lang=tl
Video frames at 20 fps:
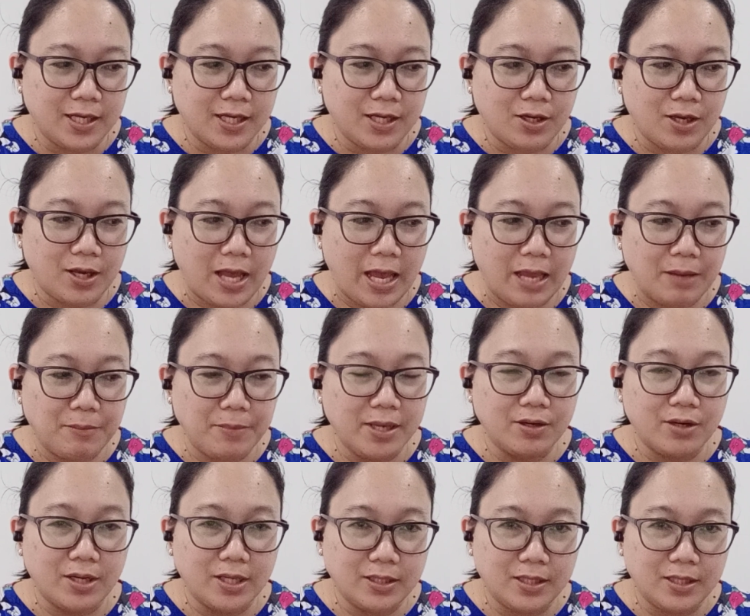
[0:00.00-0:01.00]
I
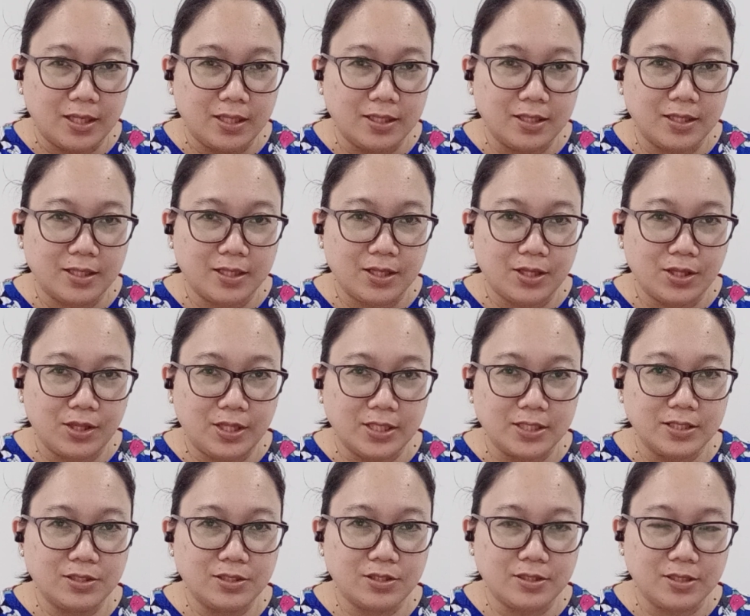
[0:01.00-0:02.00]
migrated
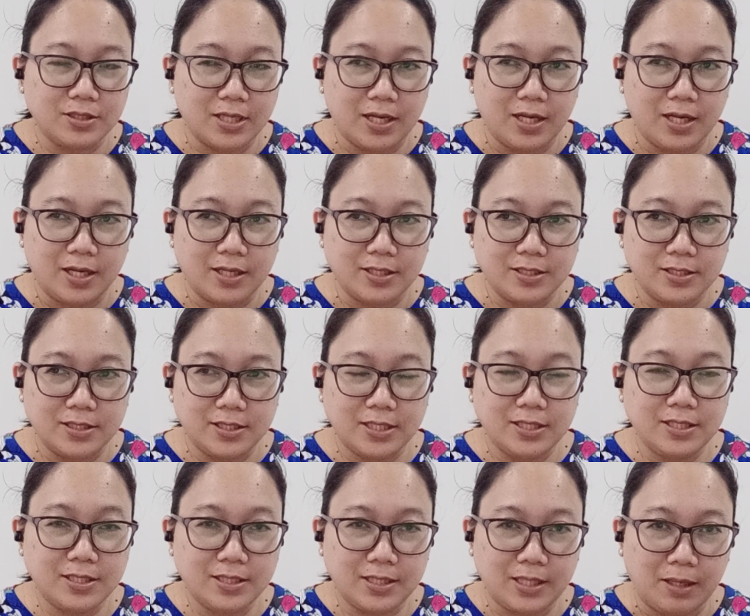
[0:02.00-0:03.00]
this the
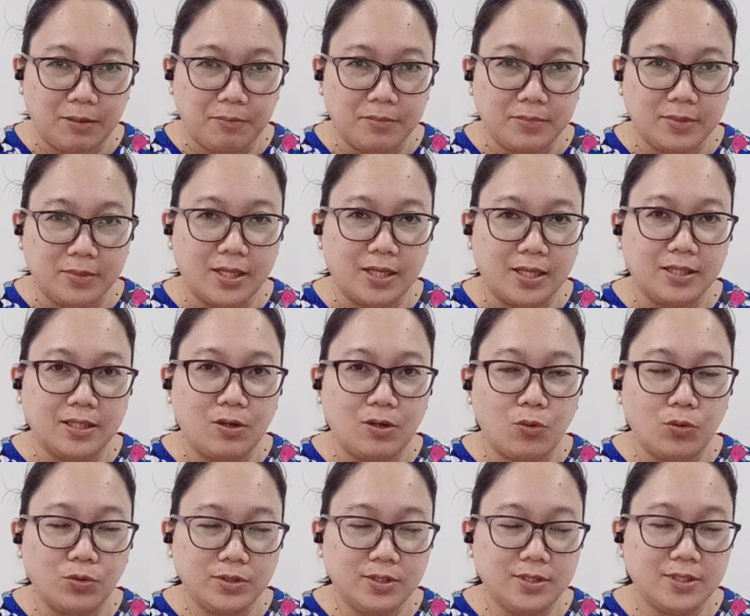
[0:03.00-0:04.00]
system that
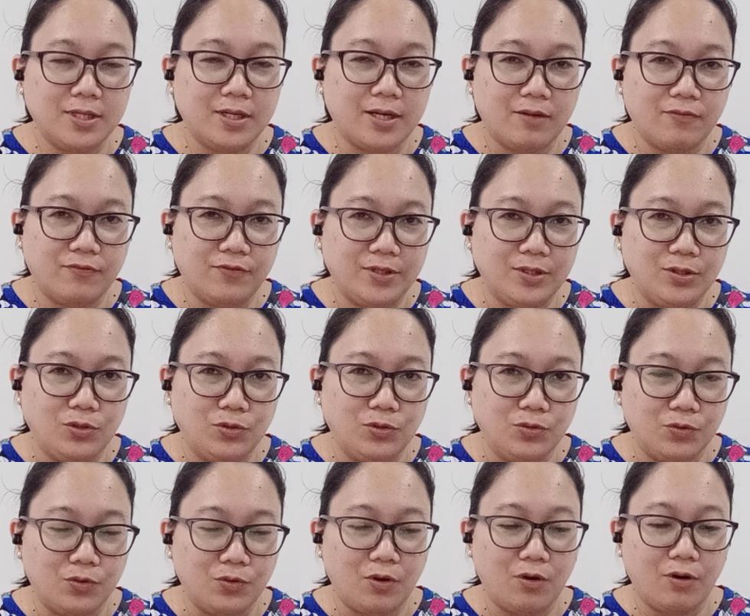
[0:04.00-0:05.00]
holds the
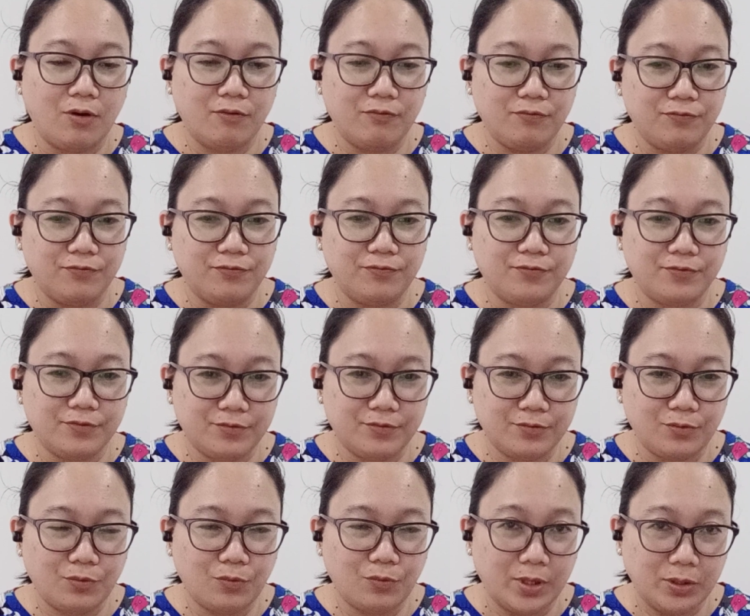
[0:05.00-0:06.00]
revenue of
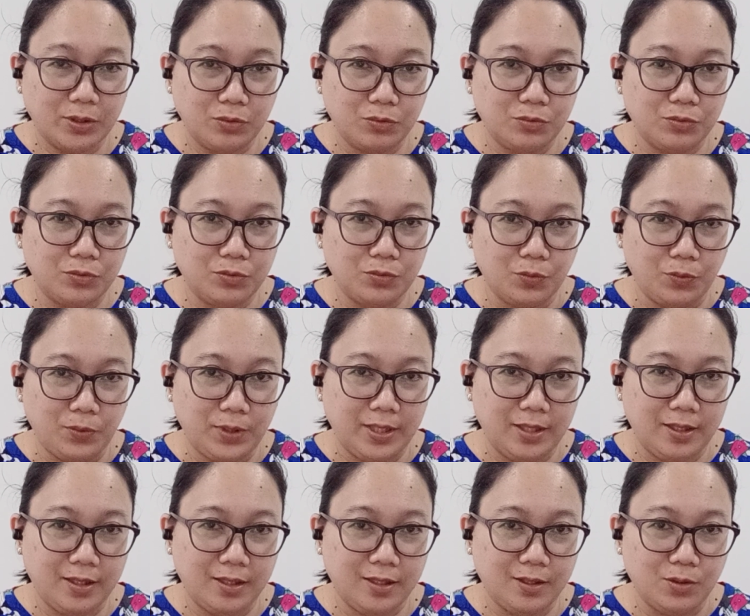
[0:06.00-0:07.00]
what
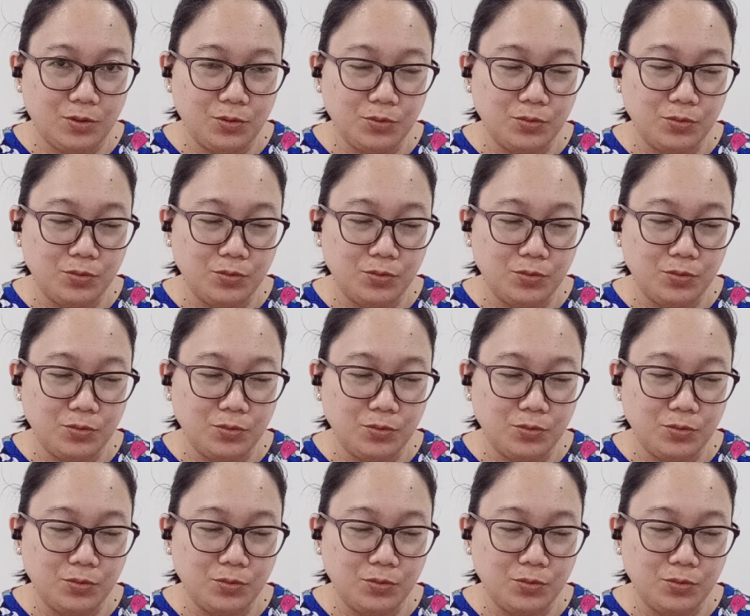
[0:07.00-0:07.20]
we do.